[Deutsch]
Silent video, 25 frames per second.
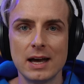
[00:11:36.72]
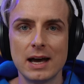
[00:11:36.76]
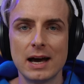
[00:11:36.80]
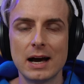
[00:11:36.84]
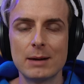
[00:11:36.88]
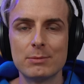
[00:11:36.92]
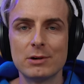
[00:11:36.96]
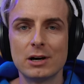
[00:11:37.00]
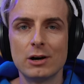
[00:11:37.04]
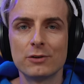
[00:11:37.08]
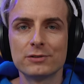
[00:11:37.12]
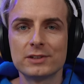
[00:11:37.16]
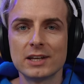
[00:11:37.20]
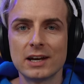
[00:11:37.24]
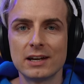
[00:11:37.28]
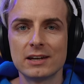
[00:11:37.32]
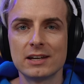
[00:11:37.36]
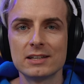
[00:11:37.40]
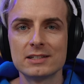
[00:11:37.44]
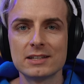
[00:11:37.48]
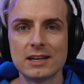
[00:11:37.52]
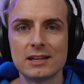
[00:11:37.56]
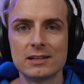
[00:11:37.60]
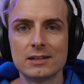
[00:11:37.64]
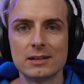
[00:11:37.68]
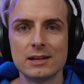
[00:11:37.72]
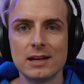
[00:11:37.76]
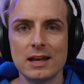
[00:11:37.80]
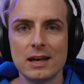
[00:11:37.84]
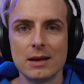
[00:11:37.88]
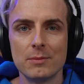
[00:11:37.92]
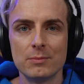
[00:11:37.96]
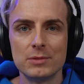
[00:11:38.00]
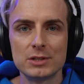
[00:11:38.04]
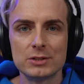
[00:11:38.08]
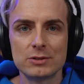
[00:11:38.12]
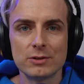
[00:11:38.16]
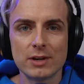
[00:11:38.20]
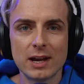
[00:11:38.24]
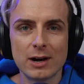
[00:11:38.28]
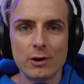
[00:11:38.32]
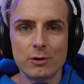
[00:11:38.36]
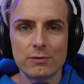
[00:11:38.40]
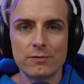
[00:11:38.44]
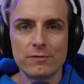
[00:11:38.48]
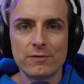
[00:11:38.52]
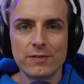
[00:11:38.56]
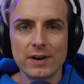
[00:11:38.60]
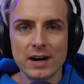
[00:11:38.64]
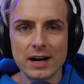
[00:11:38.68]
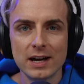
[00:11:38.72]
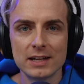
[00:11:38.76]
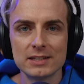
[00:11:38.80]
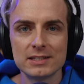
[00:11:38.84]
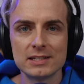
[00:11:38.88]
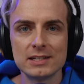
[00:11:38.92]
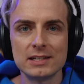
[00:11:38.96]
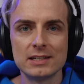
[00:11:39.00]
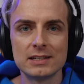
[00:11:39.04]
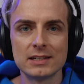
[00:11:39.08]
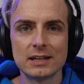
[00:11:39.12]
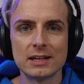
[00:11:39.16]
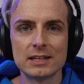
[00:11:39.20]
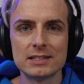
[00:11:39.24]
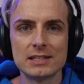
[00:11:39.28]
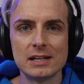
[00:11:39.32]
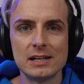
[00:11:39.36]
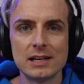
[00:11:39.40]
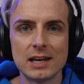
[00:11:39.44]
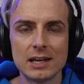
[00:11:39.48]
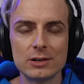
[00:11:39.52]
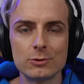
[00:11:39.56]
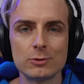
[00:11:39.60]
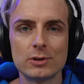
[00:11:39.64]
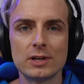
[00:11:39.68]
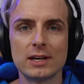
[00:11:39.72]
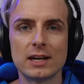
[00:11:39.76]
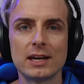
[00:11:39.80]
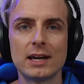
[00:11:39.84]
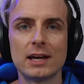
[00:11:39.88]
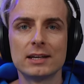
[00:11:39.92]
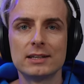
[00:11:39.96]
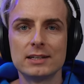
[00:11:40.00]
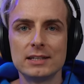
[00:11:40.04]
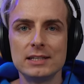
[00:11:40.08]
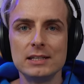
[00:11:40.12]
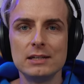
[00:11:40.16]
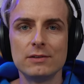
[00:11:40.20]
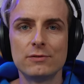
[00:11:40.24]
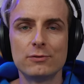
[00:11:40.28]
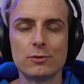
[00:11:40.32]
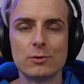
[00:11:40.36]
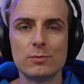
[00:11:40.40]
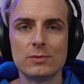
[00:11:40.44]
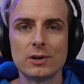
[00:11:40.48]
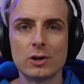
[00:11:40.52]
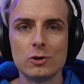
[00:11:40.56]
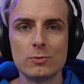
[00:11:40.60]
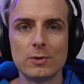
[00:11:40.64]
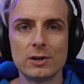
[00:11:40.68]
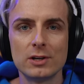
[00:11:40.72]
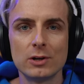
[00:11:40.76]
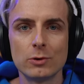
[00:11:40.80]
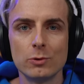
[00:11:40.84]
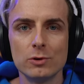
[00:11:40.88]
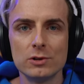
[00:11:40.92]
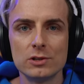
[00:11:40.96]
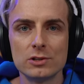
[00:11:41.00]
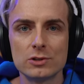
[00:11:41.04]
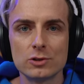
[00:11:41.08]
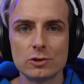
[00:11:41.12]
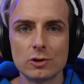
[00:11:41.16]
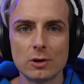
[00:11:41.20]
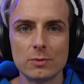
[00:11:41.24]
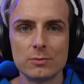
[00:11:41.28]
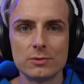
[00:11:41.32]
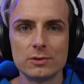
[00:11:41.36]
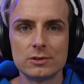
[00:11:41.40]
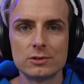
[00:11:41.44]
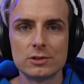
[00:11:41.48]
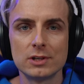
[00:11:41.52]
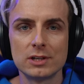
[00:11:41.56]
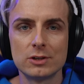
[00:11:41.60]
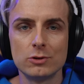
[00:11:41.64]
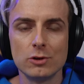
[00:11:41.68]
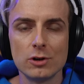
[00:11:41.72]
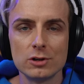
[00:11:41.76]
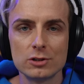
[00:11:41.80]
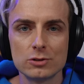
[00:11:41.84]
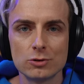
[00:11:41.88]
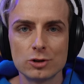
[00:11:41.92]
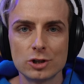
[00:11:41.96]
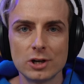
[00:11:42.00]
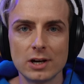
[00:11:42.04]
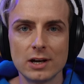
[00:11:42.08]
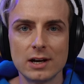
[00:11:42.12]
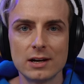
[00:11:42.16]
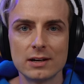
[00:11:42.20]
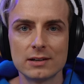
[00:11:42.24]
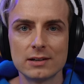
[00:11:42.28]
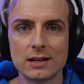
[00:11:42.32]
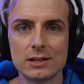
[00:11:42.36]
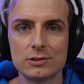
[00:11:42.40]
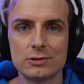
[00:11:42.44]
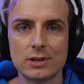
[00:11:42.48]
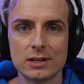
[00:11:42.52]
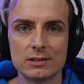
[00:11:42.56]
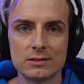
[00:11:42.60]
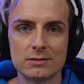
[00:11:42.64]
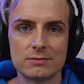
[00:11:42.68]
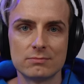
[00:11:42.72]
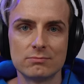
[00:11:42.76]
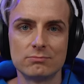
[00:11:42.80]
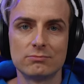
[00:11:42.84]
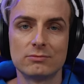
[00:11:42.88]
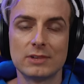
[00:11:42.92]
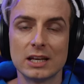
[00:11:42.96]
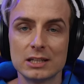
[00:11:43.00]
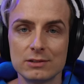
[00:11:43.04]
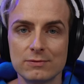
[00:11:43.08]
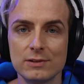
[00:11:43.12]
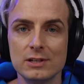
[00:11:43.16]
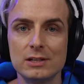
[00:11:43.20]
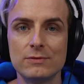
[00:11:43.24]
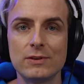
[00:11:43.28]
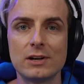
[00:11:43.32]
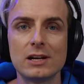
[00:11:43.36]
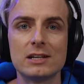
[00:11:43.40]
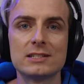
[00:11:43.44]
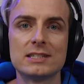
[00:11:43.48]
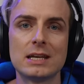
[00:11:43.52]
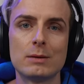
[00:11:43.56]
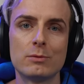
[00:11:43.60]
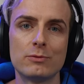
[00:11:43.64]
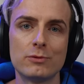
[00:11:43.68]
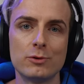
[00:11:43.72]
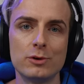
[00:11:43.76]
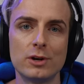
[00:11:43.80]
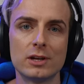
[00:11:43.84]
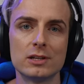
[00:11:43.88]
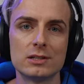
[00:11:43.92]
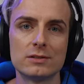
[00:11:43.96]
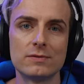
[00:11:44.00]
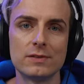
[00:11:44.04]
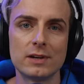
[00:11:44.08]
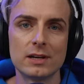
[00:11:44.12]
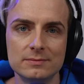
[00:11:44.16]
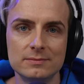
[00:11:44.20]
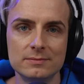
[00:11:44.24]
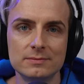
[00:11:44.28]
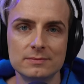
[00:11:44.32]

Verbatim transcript: Aber auf der anderen Seite bist du ja auch wahnsinnig resilient und kreativ, um da über die Runden zu kommen sich durchzuschlagen. Also das, das finde ich wirklich sehr bewundernswert.